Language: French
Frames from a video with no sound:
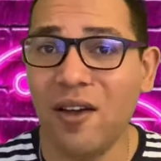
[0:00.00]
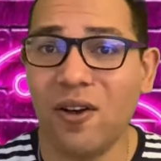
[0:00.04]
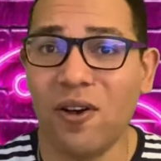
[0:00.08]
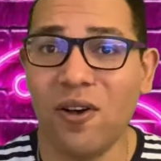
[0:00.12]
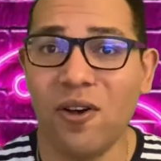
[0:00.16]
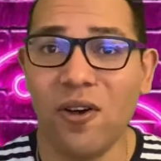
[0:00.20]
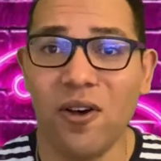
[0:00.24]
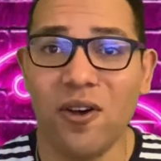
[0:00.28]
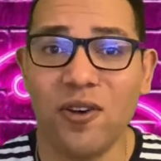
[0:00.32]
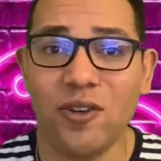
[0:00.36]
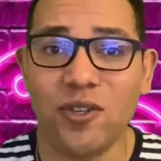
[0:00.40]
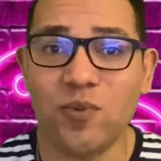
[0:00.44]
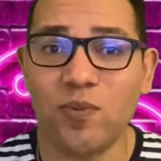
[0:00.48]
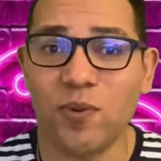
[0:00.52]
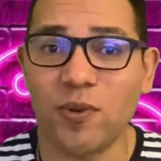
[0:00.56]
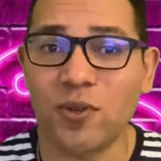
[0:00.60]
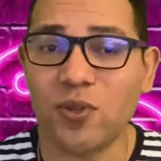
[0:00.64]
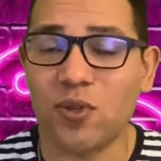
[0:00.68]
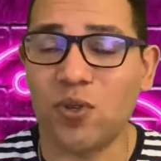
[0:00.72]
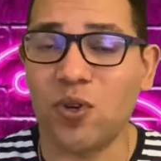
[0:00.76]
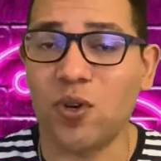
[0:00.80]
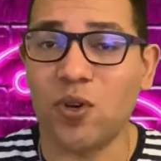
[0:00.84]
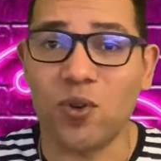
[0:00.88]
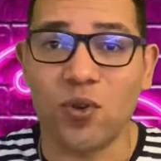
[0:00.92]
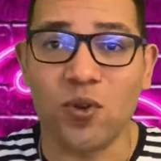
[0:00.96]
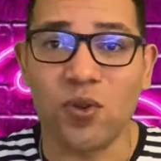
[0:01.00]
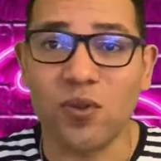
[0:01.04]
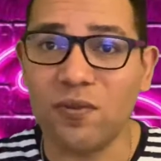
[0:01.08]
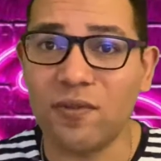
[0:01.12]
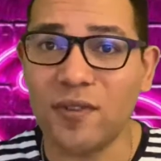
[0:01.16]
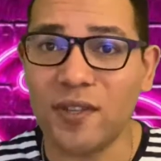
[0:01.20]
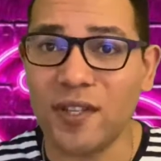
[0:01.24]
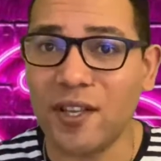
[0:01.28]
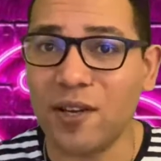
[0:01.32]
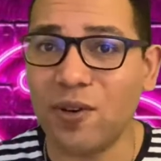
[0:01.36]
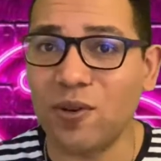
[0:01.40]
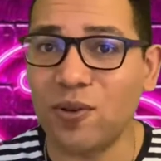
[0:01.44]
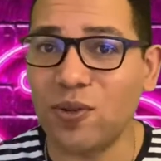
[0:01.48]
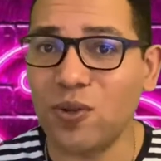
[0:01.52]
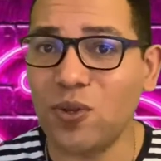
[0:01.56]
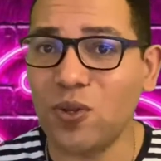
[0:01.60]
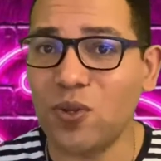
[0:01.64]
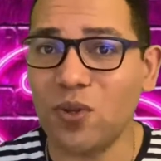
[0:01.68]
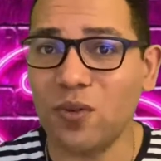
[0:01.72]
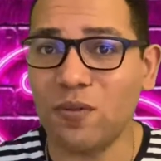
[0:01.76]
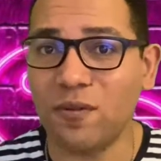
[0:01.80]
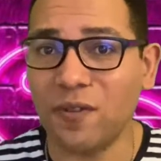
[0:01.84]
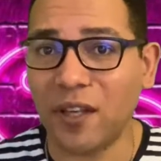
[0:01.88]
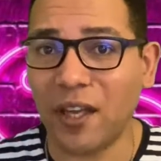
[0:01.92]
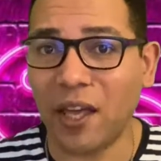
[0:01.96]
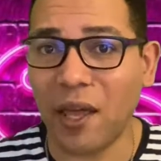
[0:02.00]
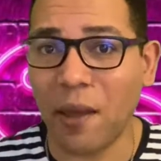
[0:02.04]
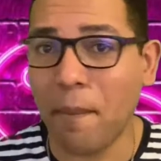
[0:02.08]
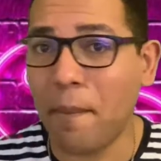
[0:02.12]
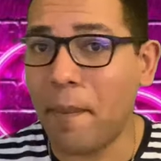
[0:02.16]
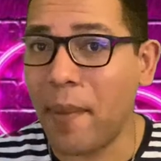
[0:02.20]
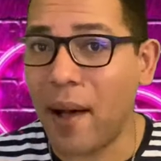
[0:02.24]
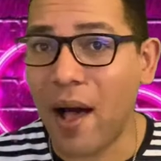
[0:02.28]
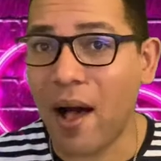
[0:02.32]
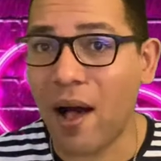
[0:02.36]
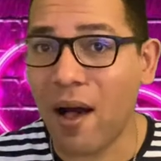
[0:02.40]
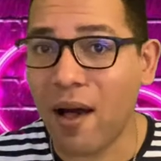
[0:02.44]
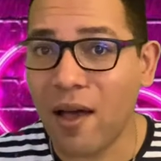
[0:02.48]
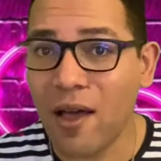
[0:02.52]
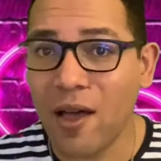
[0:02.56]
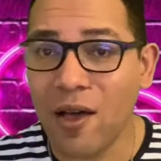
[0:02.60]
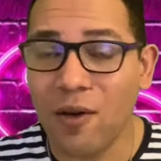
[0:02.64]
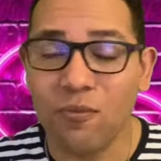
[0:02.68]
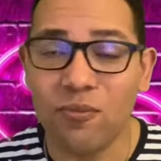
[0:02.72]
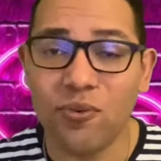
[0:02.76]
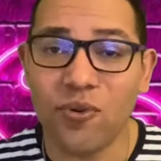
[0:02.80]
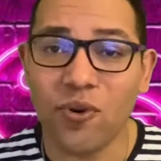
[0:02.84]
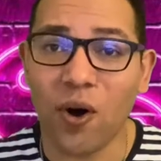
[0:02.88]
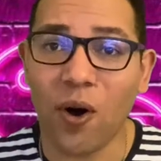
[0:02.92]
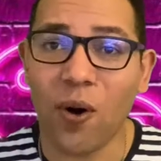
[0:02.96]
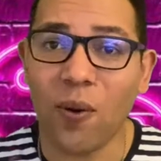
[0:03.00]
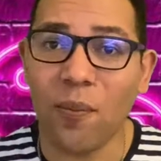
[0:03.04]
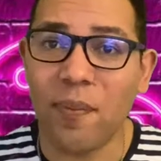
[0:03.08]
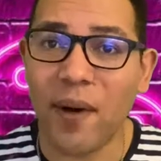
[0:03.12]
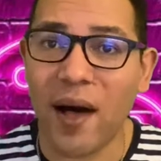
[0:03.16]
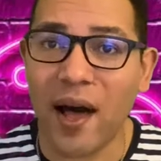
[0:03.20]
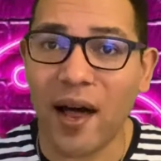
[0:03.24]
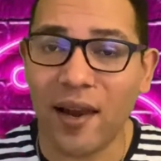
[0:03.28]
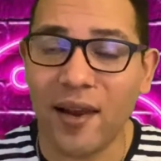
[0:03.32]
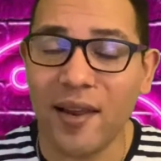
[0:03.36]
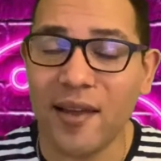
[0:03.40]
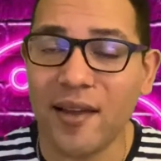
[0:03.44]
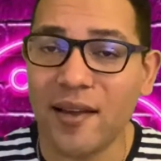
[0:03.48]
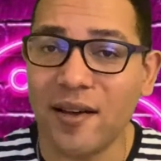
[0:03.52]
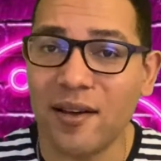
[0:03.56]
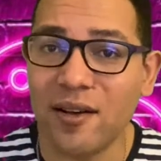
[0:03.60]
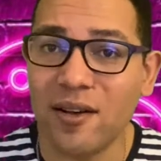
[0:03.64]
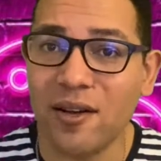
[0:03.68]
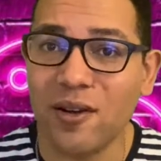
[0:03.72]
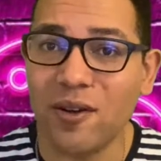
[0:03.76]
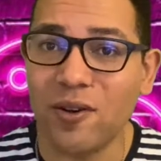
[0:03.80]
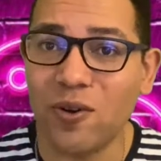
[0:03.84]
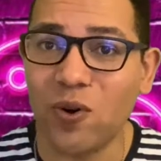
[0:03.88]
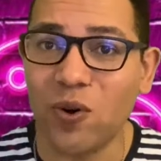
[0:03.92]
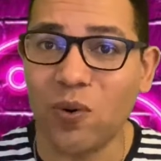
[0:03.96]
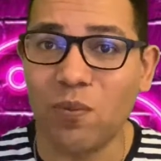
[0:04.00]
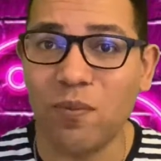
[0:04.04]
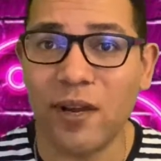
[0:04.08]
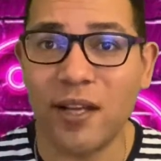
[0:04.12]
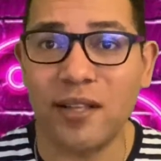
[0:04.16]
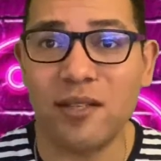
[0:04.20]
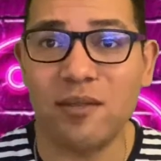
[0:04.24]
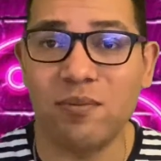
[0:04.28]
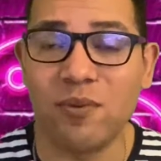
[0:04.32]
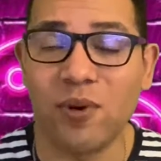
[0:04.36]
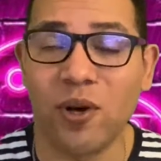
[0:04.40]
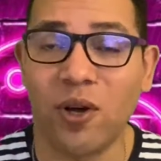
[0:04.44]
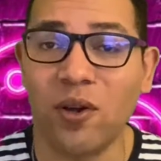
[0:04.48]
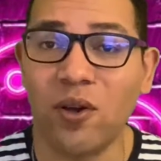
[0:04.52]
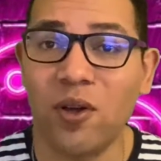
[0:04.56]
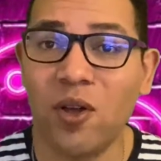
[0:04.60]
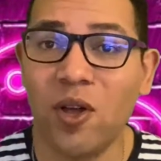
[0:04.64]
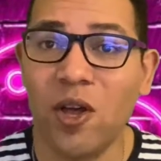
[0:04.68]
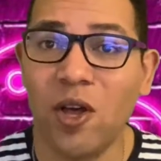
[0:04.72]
Euh, je pense qu'une vidéo ne suffirait pas pour en parler euh, complètement.